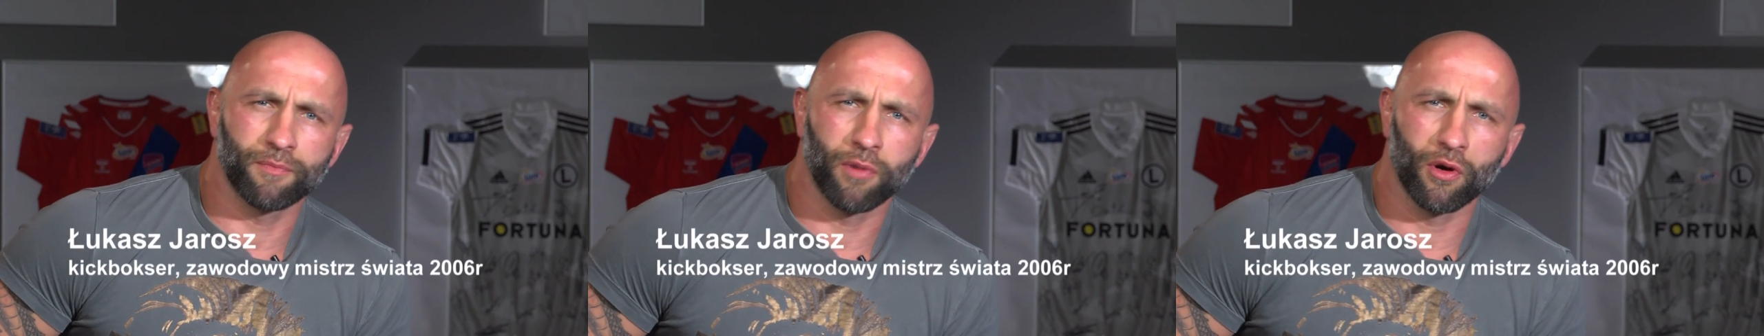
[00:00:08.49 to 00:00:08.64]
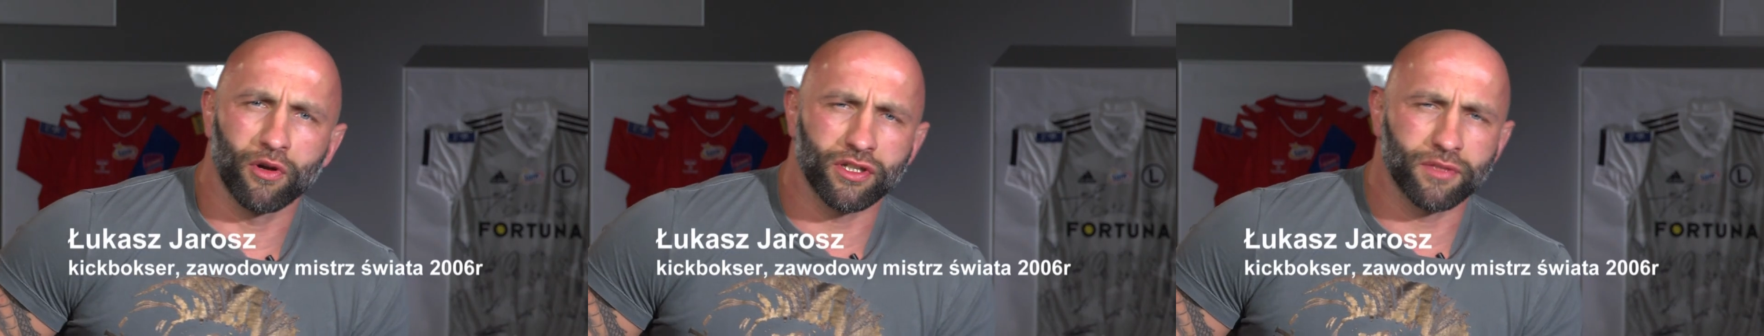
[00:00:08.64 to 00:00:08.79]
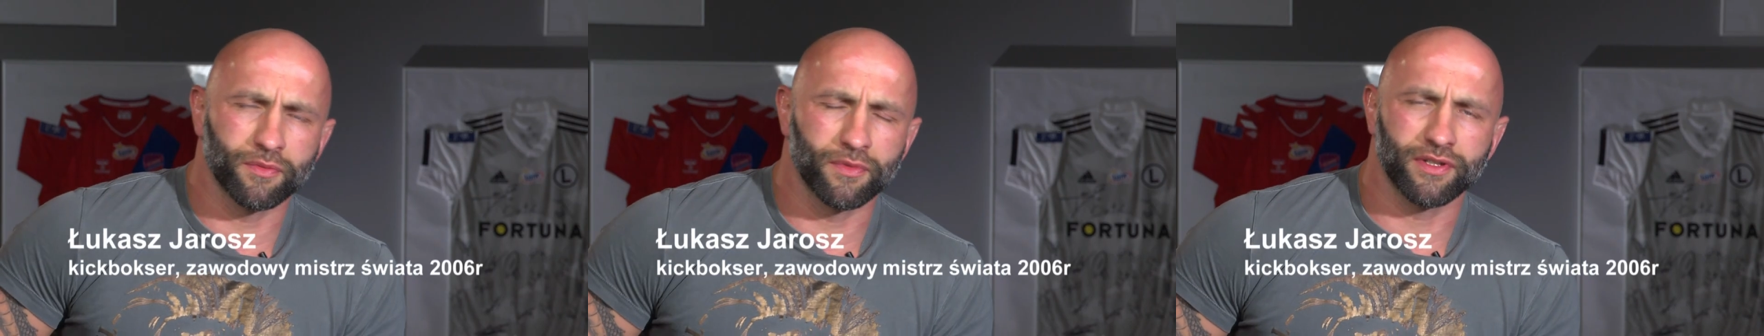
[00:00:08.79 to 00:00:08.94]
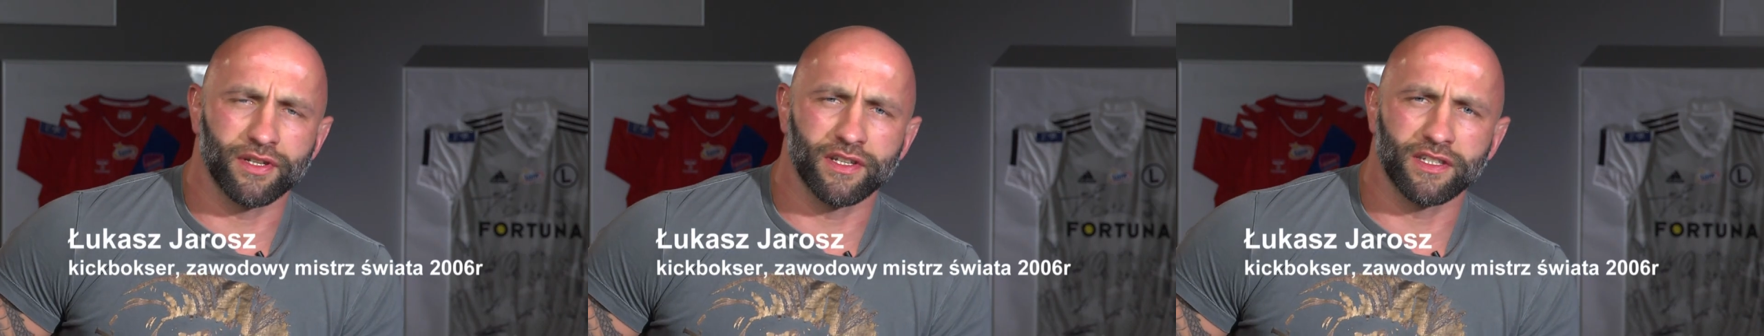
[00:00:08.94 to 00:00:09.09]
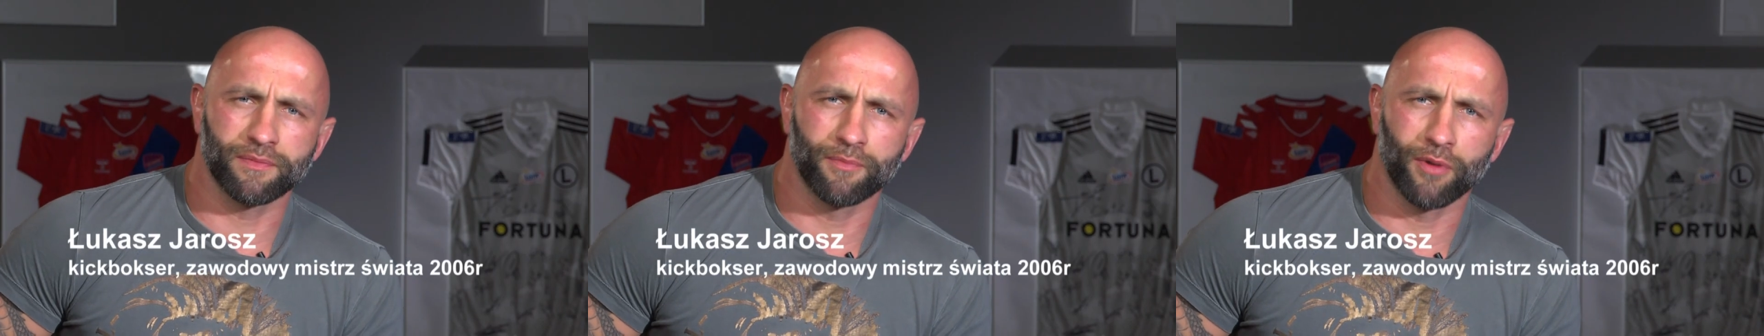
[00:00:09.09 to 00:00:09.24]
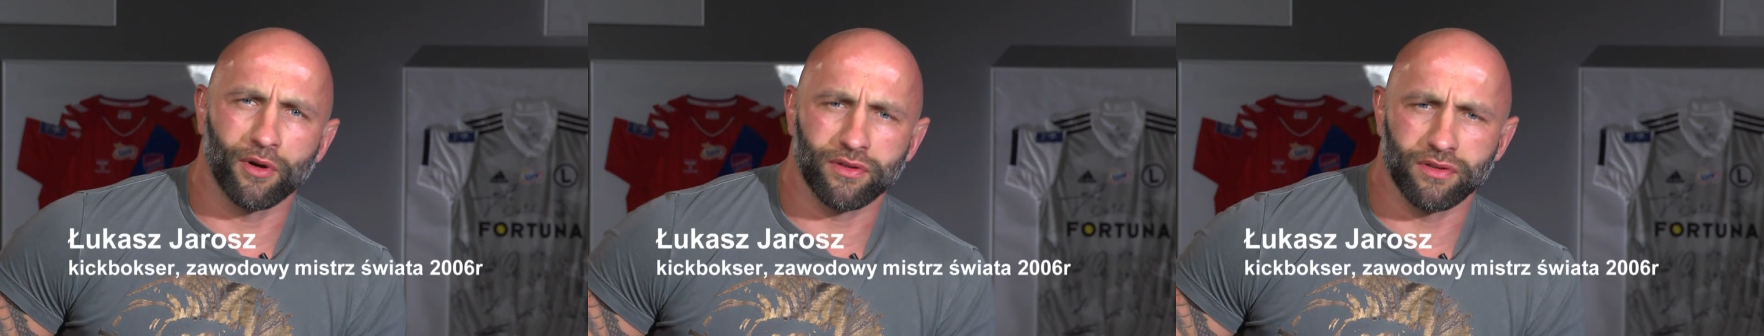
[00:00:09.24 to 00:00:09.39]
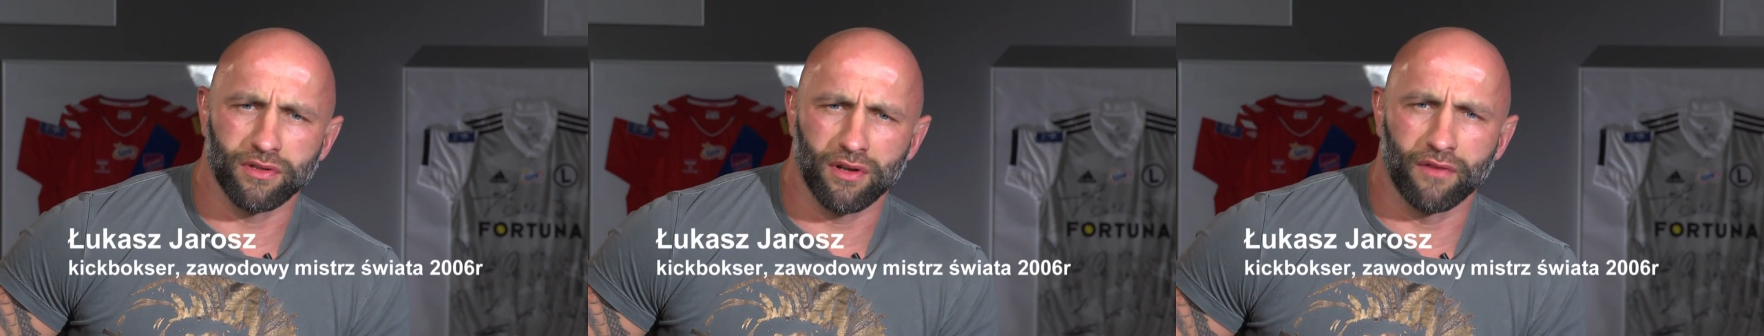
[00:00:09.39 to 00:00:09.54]
Połączmy się
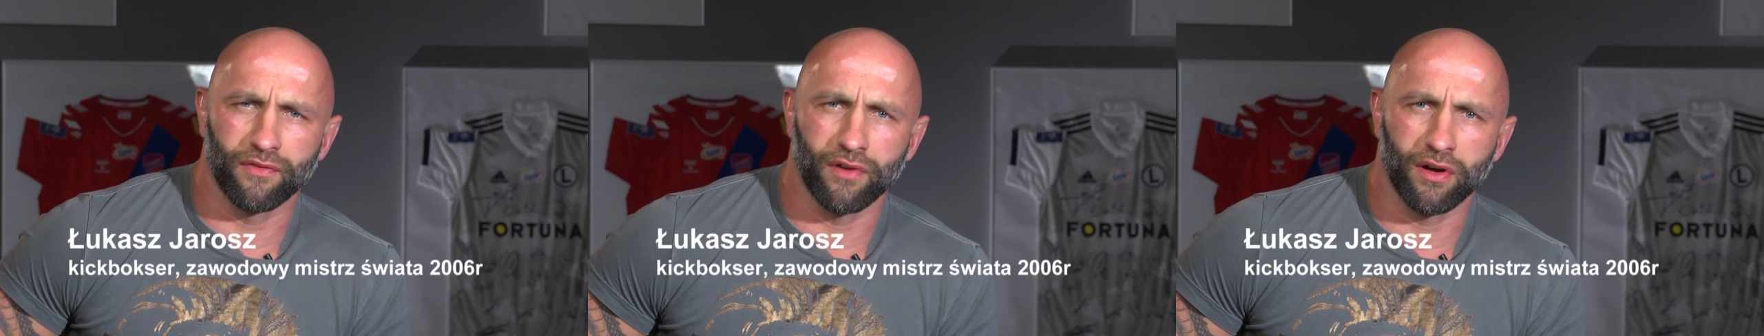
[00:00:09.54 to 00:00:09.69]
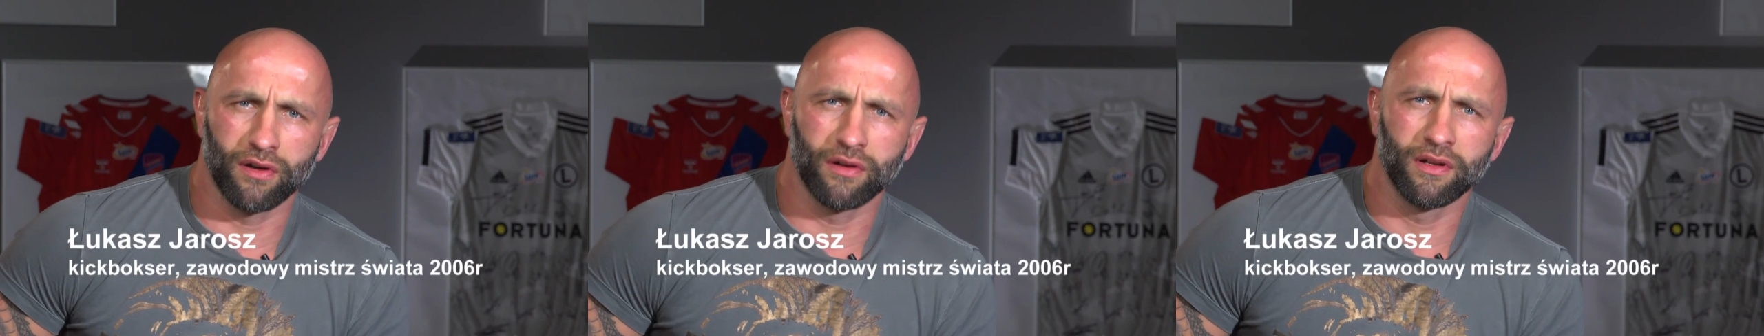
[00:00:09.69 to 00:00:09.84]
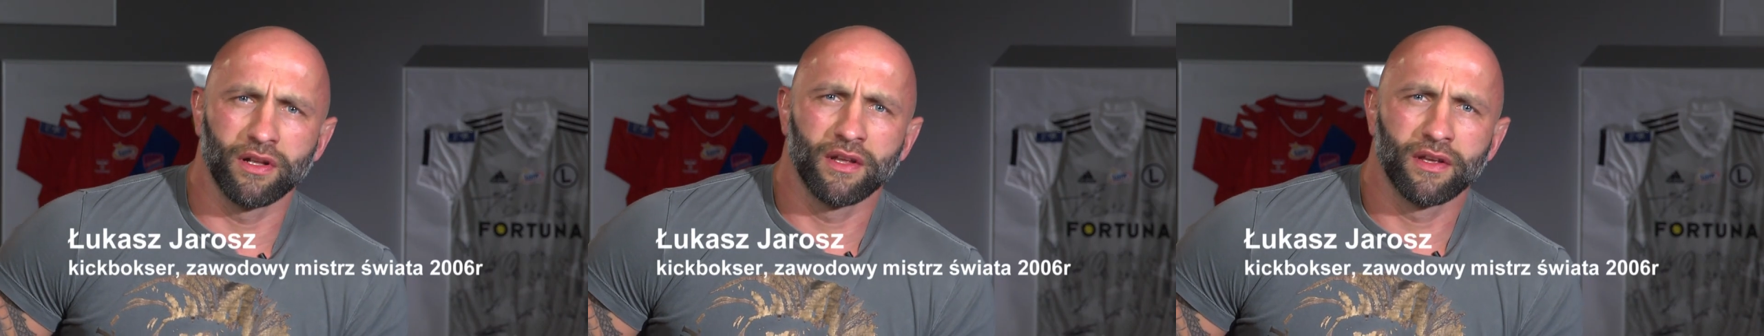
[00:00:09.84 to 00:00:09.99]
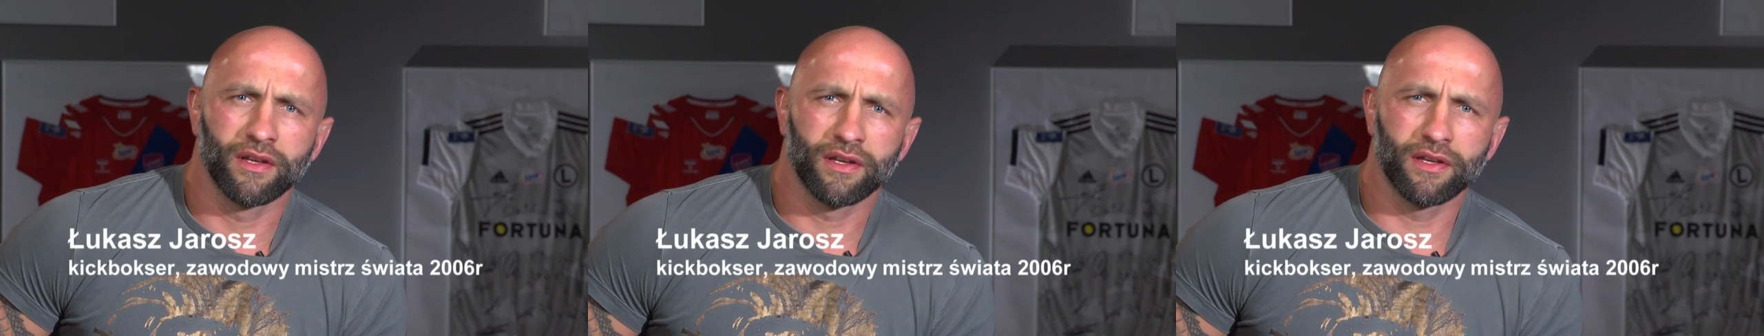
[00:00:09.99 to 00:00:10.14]
sportowo.